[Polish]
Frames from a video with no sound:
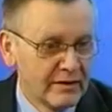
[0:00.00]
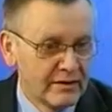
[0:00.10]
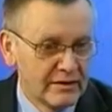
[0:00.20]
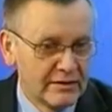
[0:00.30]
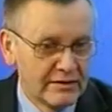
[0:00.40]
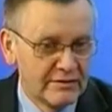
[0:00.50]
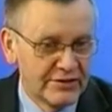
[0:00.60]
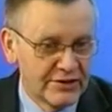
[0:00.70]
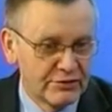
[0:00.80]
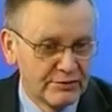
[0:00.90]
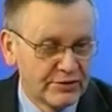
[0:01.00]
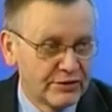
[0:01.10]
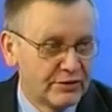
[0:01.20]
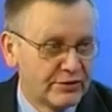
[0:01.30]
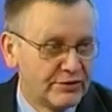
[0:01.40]
Mm, w zeszłym
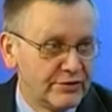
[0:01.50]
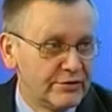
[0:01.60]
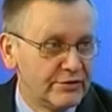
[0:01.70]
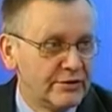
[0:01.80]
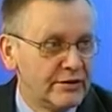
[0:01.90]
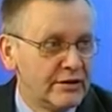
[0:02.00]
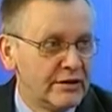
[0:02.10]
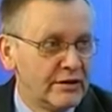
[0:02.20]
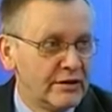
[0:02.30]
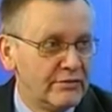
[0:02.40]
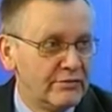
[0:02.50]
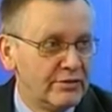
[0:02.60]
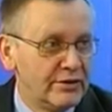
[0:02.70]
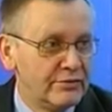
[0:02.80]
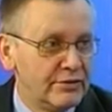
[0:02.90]
tygodniu
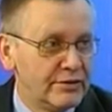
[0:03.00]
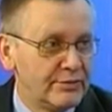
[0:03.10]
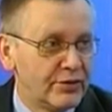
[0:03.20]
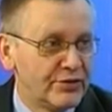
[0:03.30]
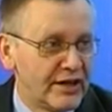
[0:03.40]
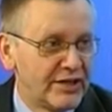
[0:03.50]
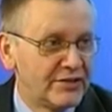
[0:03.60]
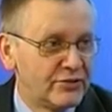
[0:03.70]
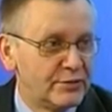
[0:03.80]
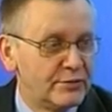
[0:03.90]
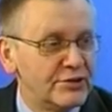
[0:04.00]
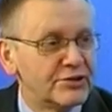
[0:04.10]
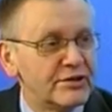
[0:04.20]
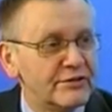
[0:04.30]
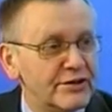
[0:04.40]
były podane do
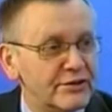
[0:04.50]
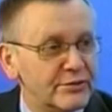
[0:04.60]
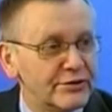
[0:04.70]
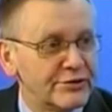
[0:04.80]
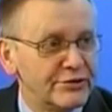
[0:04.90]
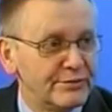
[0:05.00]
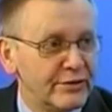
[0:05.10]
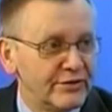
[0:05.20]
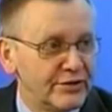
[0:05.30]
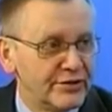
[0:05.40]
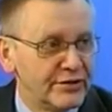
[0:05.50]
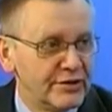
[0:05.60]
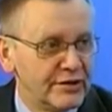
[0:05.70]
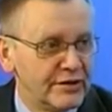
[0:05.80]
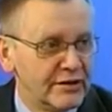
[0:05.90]
publicznej wiadomości powody
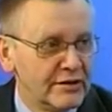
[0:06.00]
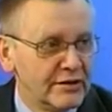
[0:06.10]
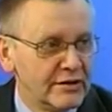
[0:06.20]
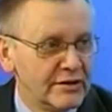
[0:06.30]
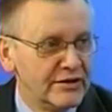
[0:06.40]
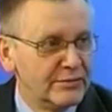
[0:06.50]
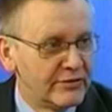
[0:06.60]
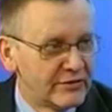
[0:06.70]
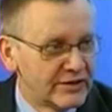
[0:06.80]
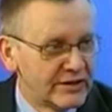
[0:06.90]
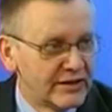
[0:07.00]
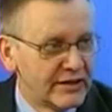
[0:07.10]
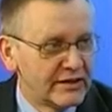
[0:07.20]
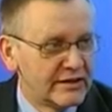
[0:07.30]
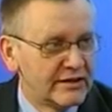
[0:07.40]

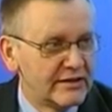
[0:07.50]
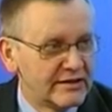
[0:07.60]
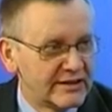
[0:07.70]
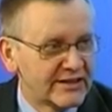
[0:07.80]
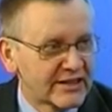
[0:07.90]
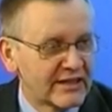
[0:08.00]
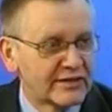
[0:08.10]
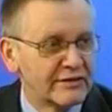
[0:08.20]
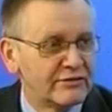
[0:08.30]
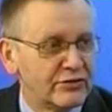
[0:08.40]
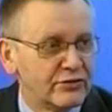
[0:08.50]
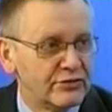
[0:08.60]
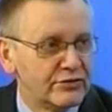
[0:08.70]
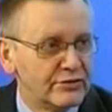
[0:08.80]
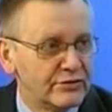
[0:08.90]
niepowodzenia ze startem w
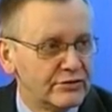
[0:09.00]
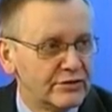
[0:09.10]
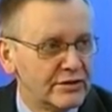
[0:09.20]
grudniu